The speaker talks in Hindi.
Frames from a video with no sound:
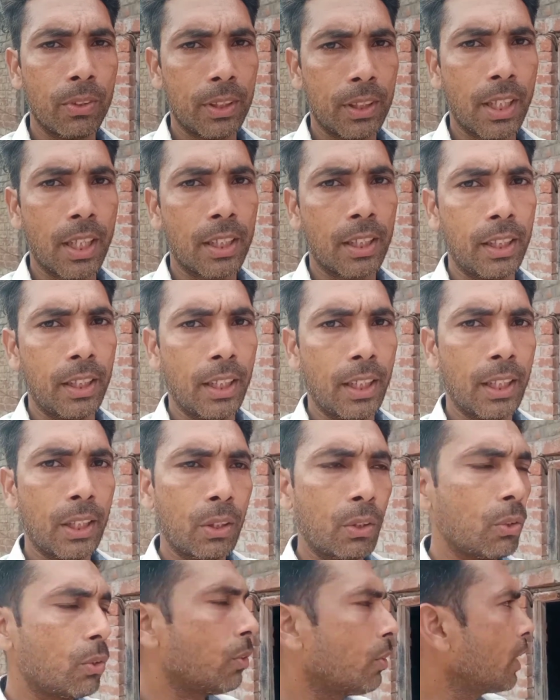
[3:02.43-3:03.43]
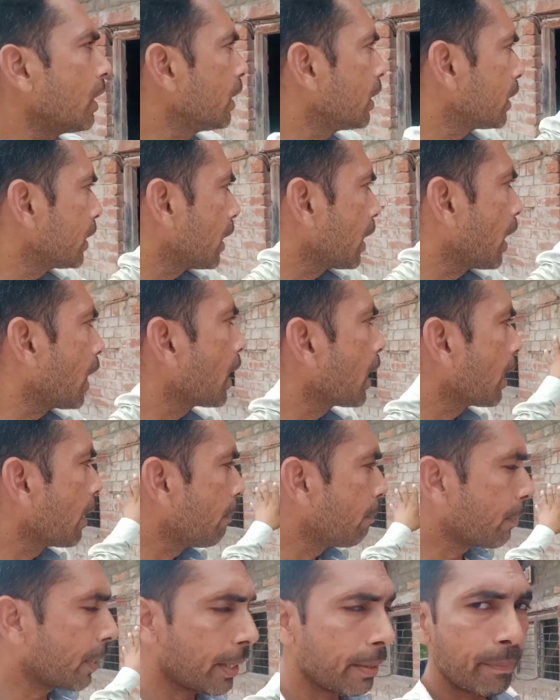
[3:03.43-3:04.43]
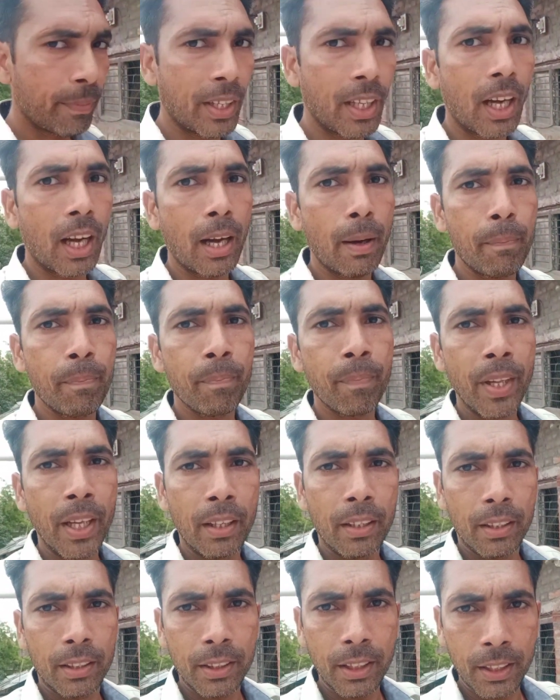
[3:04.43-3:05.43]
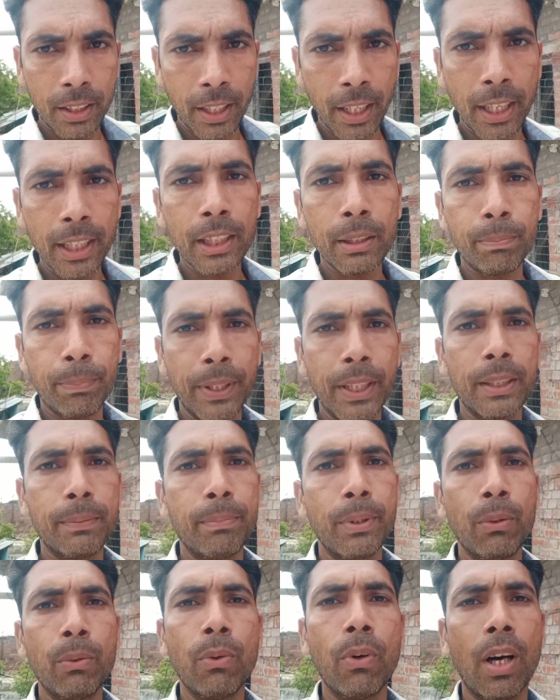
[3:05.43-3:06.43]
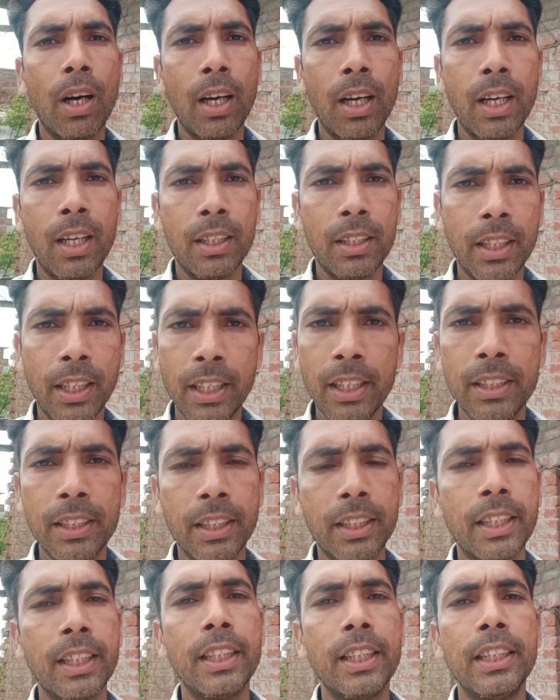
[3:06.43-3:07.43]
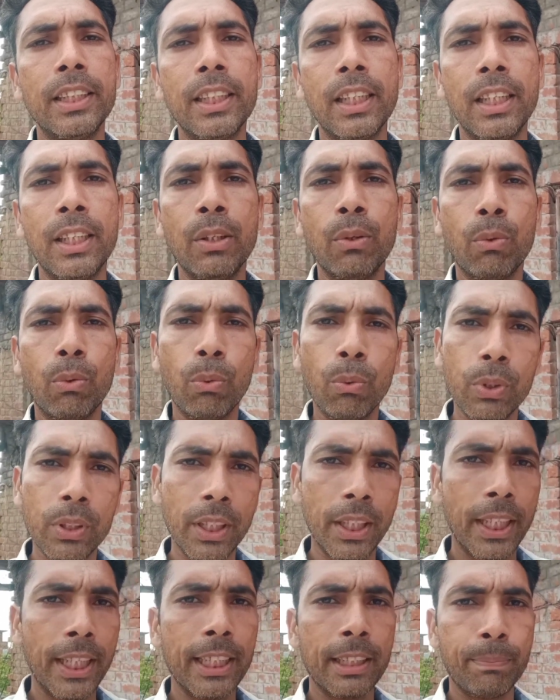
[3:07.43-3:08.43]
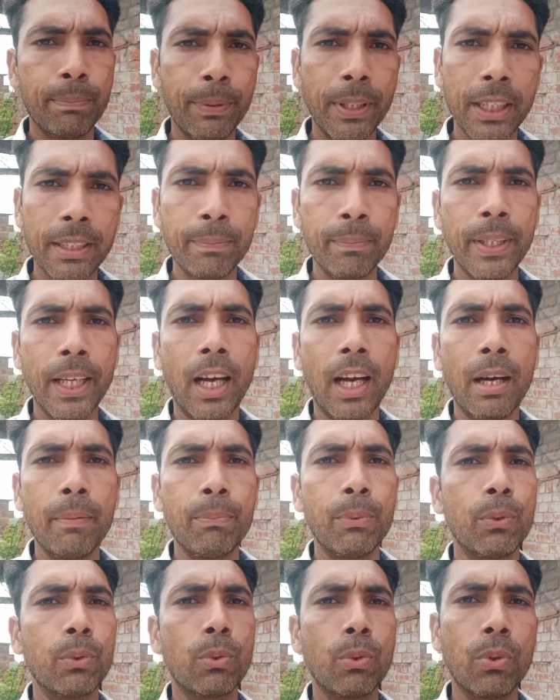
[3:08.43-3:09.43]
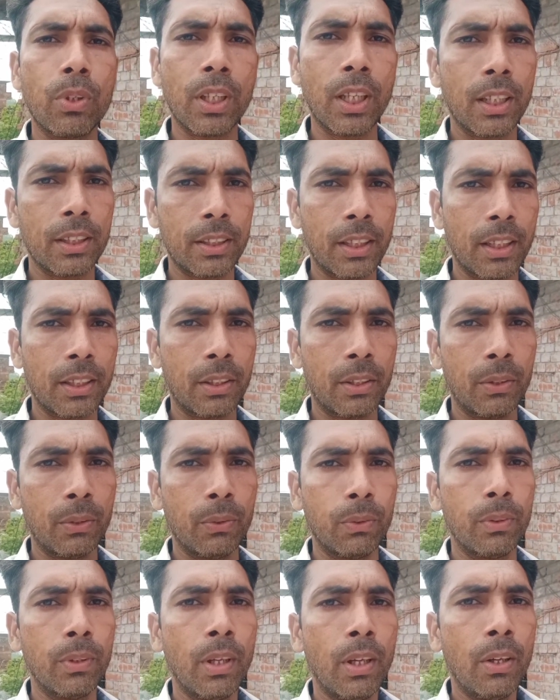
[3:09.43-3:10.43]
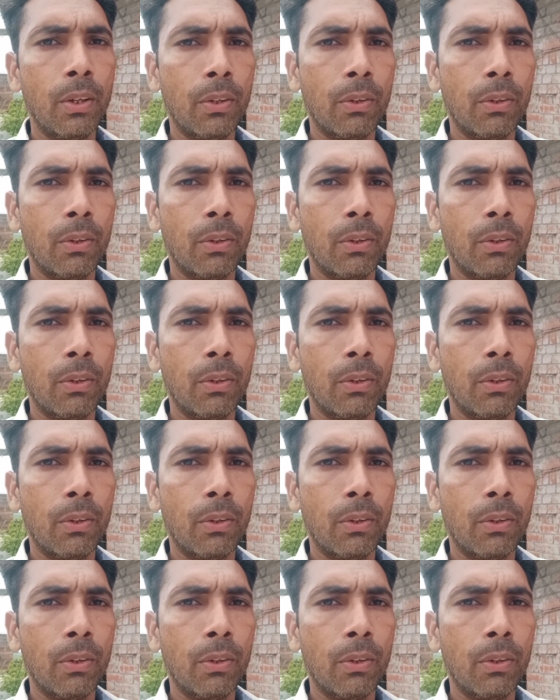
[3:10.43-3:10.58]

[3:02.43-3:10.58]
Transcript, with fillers: हो जाती है तो इस तरह कमरे में आप जितना स्पेस में वो टहल सके ईज़िली उतने स्पेस में आप उनको रख सकते हो